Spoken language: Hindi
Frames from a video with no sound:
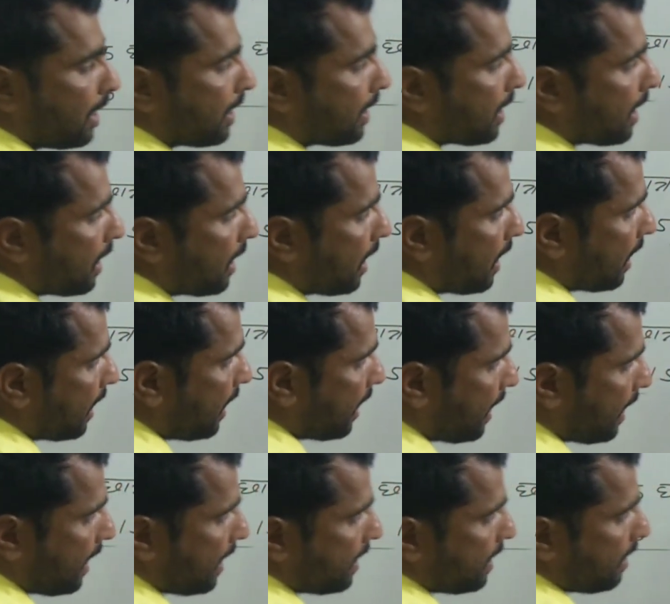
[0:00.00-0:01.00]
एक एक अलग
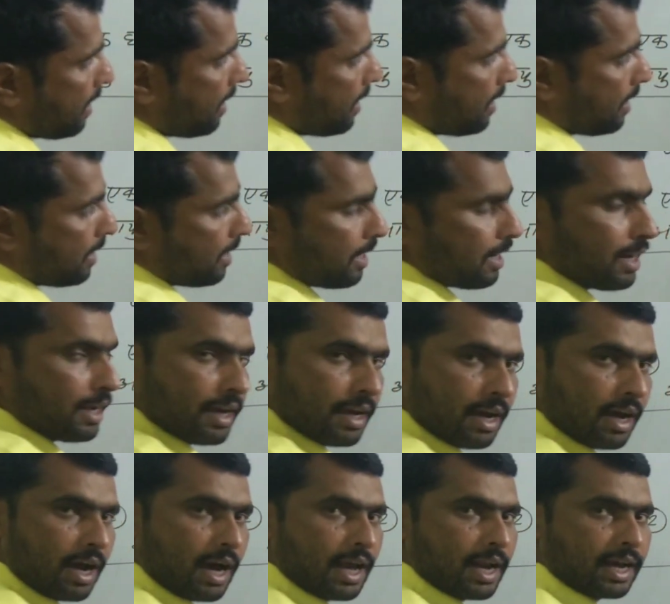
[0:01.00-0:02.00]
अलग है ये
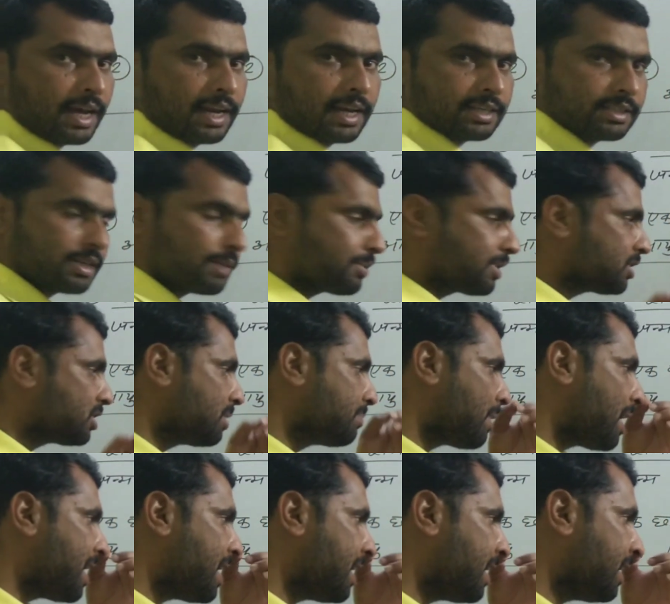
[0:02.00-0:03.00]
अलग अलग सबकी
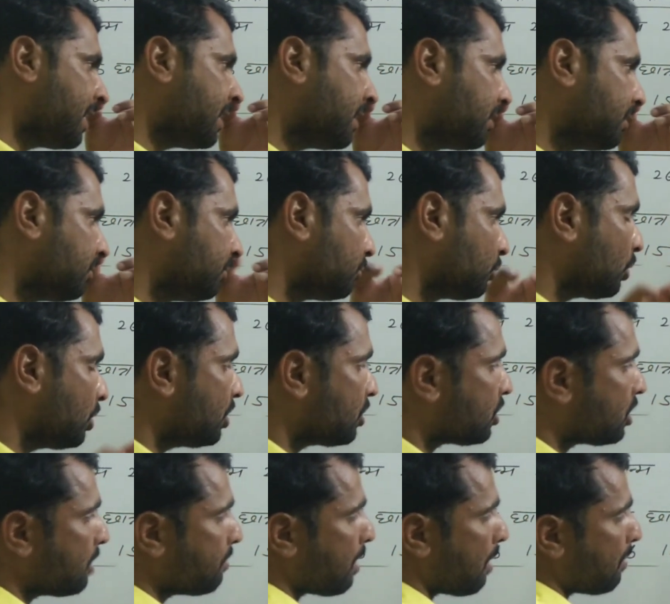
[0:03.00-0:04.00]
सीमाएं हैं तो
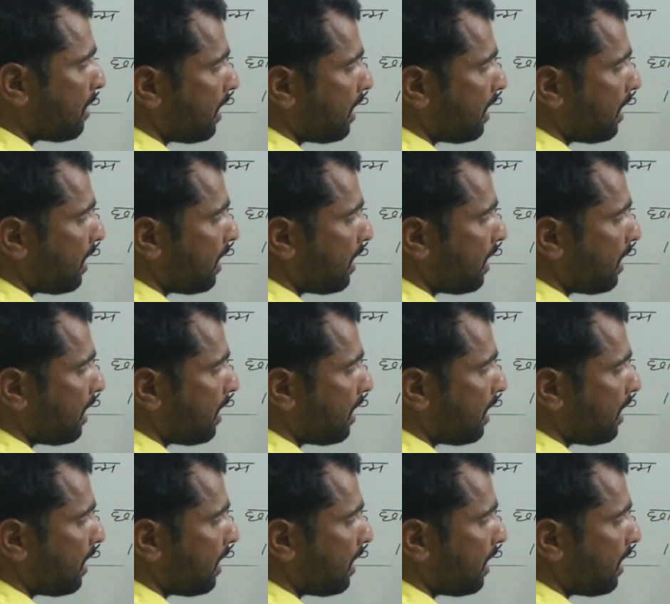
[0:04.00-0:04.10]
इस सीमा